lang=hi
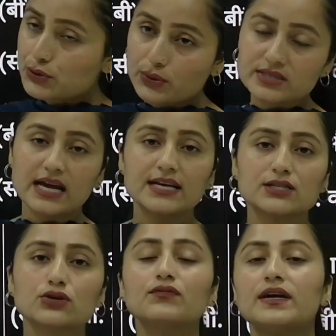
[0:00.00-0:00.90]
को साइंस
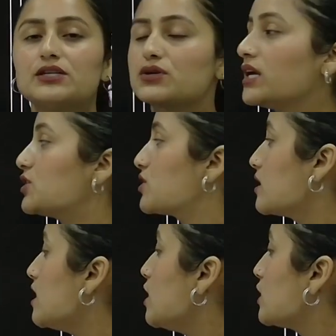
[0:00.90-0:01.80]
ऑफ एजुकेशन
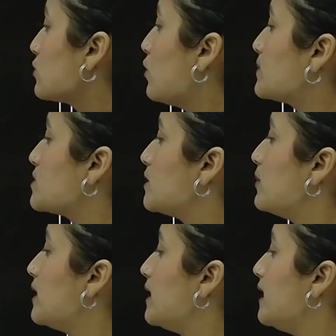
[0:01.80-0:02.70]
तो ऑप्शन
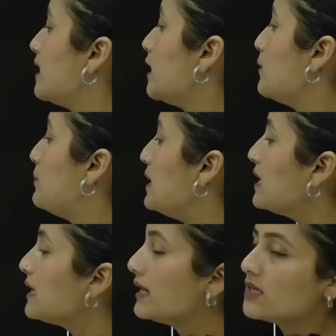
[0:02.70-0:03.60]
नंबर डी यानी पील
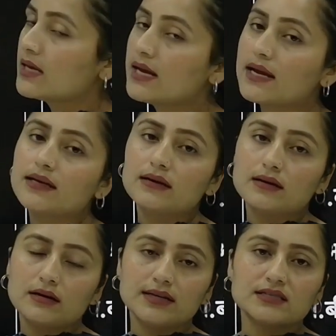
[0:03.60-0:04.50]
ने
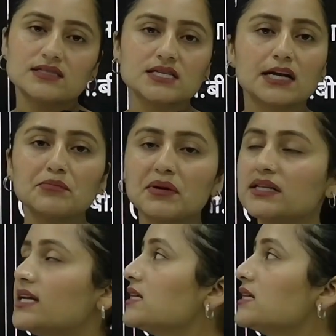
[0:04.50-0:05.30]
ये स्टेटमेंट दी है